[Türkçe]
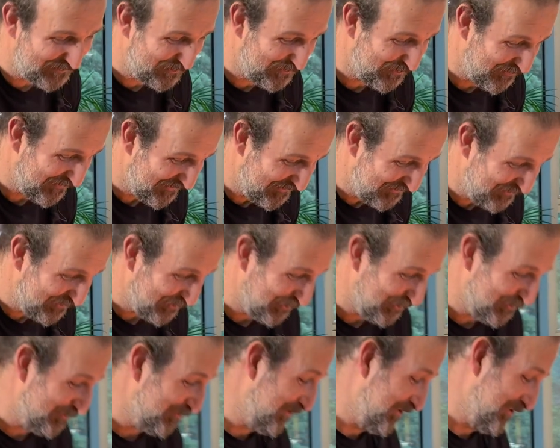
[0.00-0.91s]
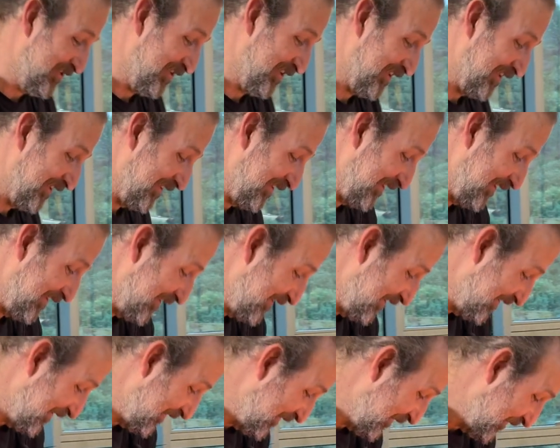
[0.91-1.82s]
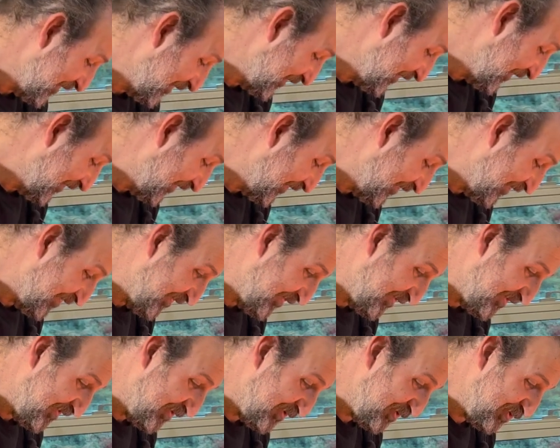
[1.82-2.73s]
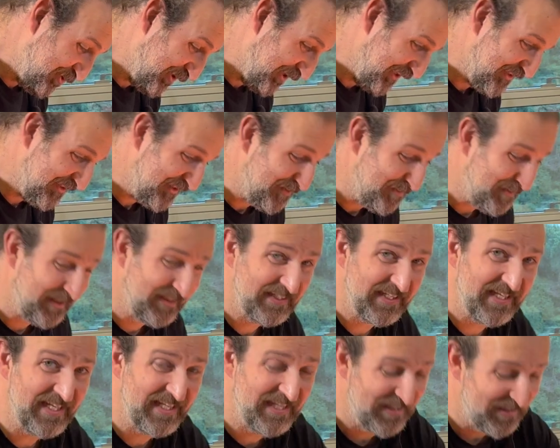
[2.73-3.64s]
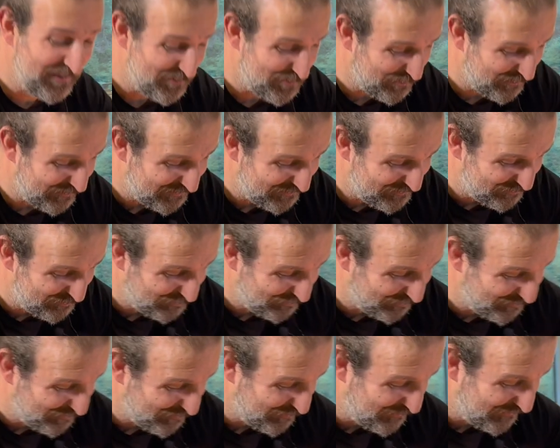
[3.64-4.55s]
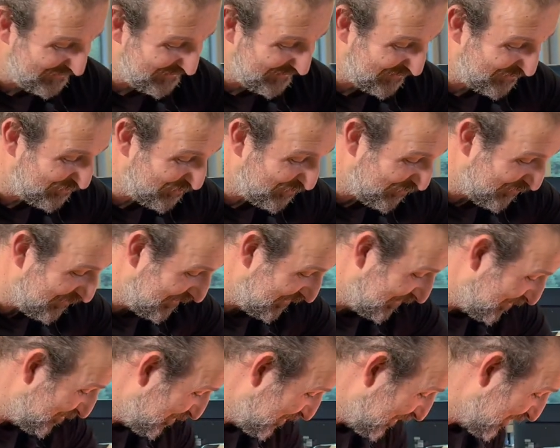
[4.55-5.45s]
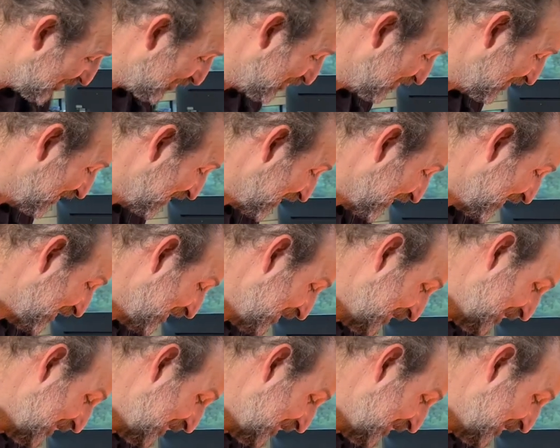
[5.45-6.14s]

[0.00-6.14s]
kuvvetli olmayacaktı. Şu anda ben elle zor açıyorum. O kadar kuvvetli bir yapışkan.